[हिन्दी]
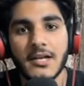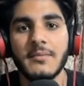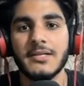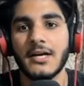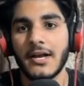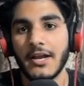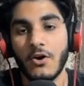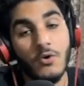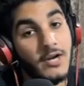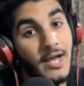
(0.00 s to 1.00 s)
बता रहे हैं ओ
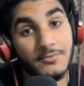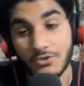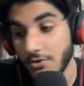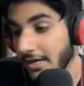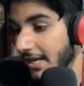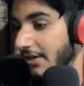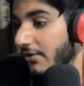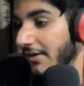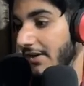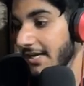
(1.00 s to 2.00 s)
डैम स्टोरी टेलिंग होने
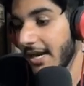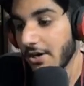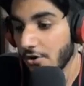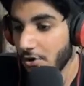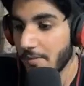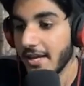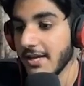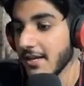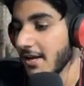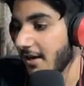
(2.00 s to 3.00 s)
वाली आई डोंट नो भाई
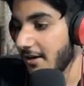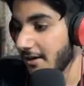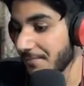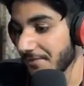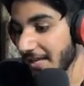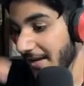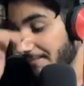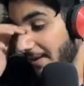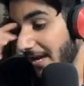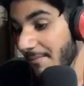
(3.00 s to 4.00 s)
आ, um, कि
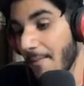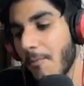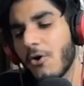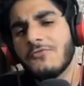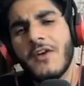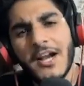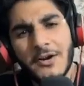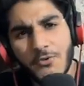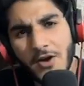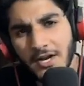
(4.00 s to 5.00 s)
पहले मैं बहुत वायलेंट
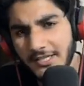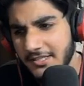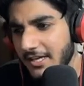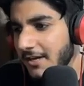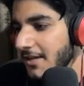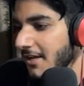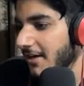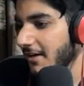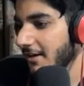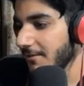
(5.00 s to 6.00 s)
हुआ करता था
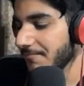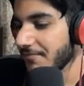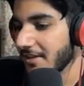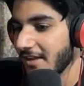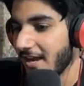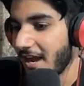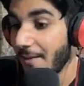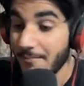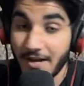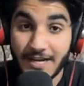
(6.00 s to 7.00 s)
आ, um, अब
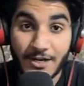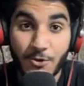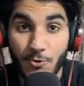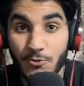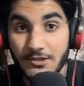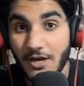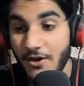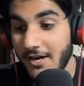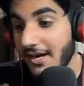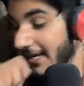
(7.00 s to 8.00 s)
लेकिन क्रूरता और
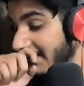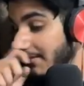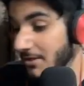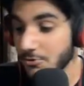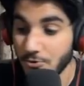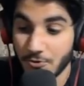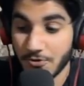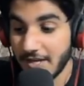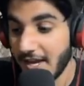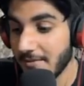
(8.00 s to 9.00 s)
लड़ाई से मैं दूर हूँ
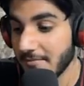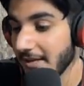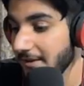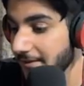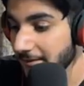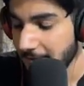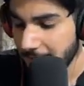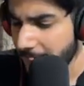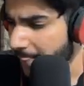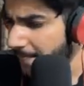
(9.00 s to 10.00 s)
डैम भाई नहीं नहीं
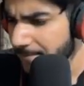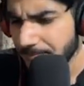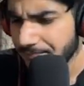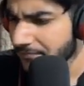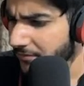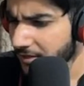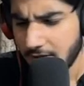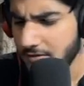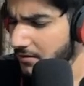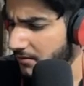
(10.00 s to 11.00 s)
आज मांगते साइन ने
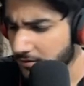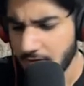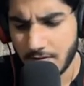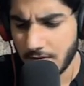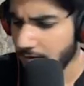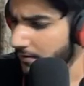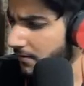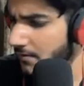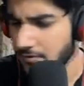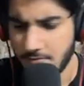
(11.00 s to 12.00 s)
बचपन में वायलेंट
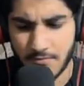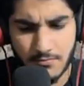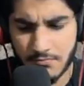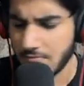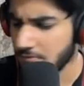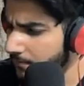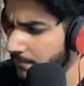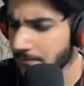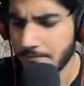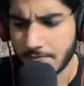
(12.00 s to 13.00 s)
खूब करता फाइट अब
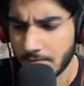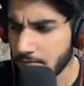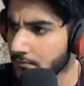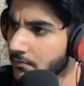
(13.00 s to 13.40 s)
दूर है लड़ाई